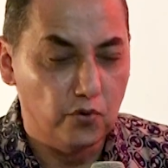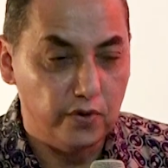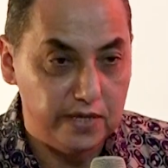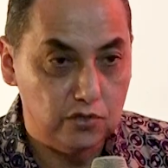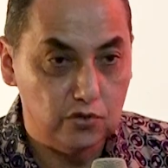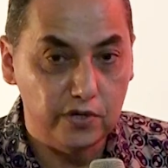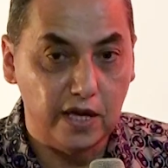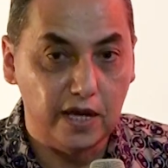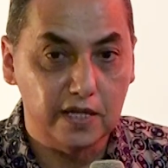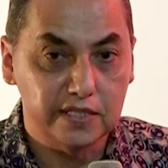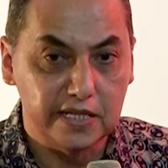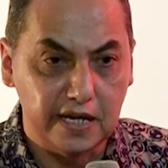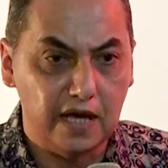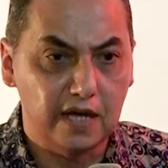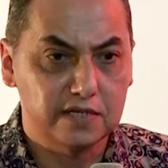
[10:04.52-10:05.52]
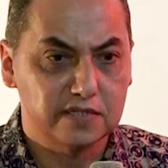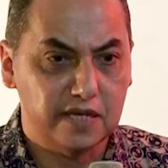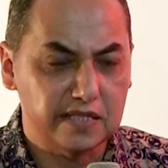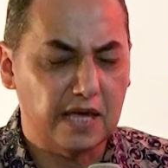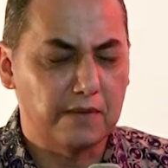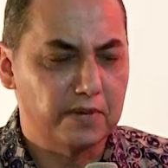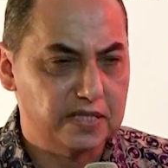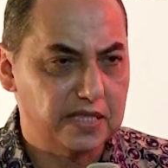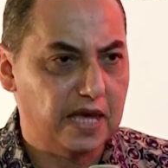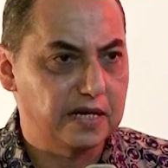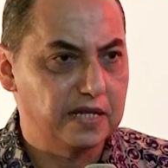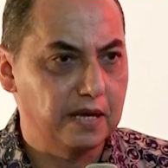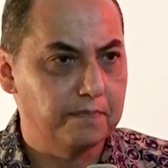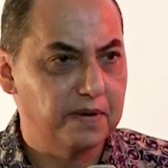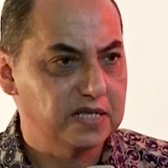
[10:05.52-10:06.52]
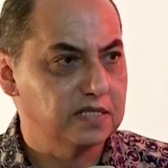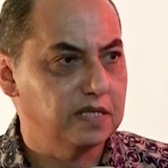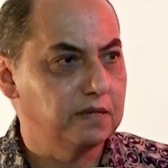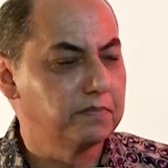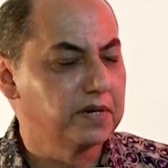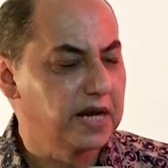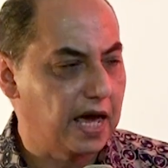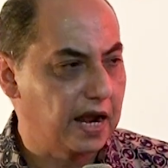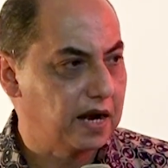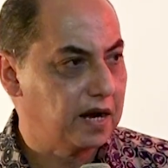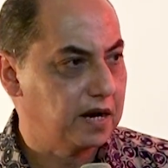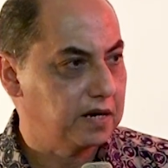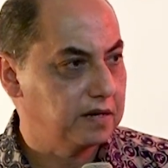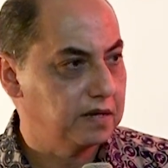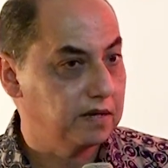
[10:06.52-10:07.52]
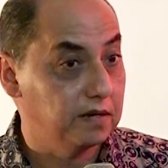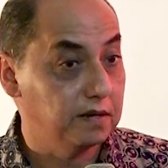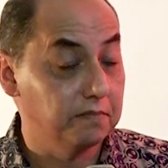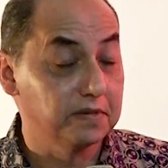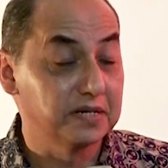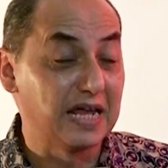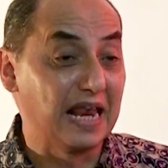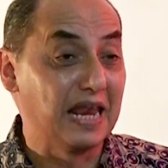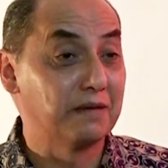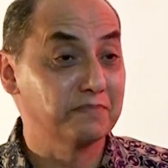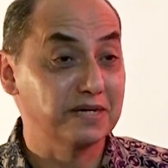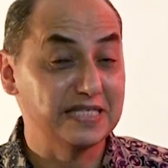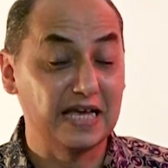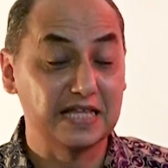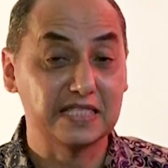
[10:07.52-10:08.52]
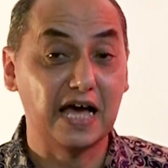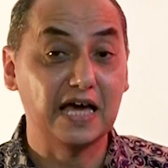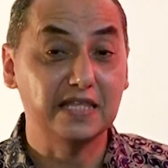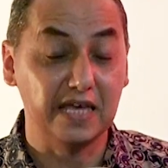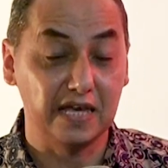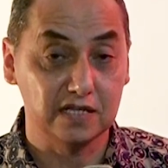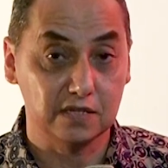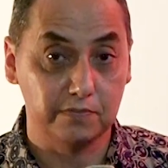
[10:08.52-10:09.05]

MUI itu ya tidak serta-merta dia pasti benar um, dalam kenyataannya